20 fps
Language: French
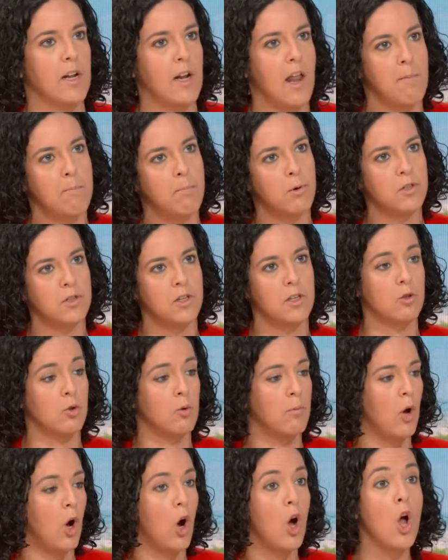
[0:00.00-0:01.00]
poche, des
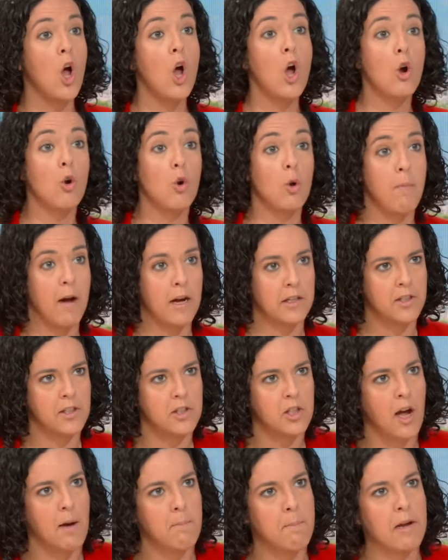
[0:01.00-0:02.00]
chômeurs. Le mardi,
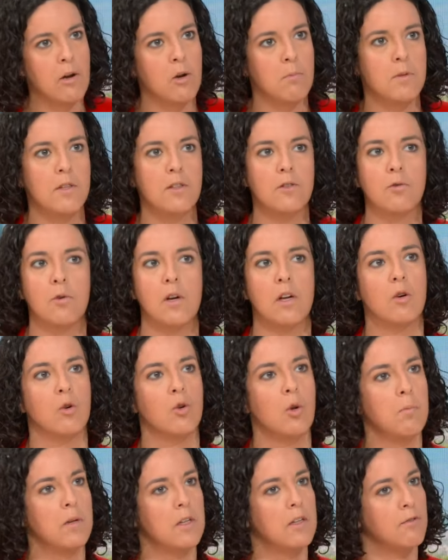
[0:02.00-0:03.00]
je rappelle, le ministre de
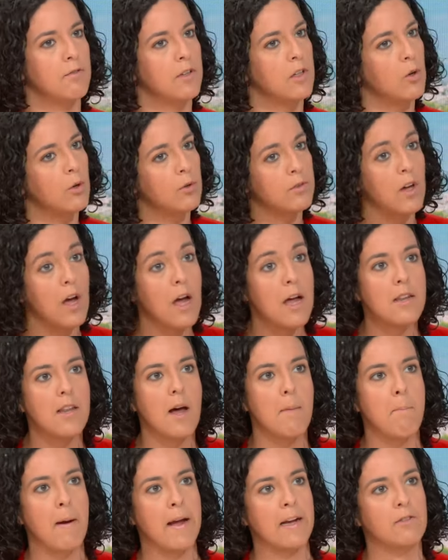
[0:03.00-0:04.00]
l'économie et des finances
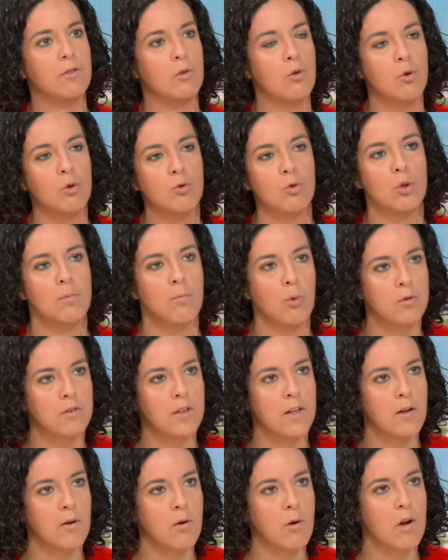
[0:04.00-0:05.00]
n'a pas exclu
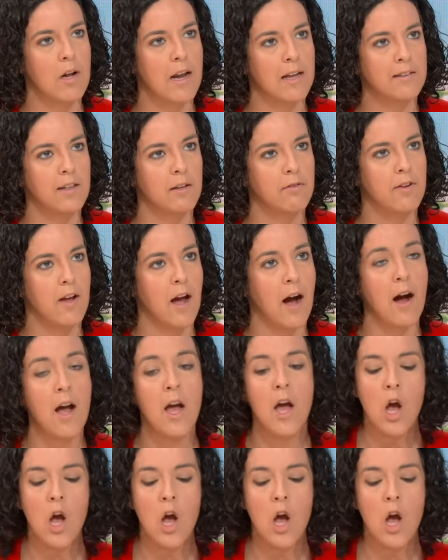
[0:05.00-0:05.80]
d'augmenter euh, la TVA.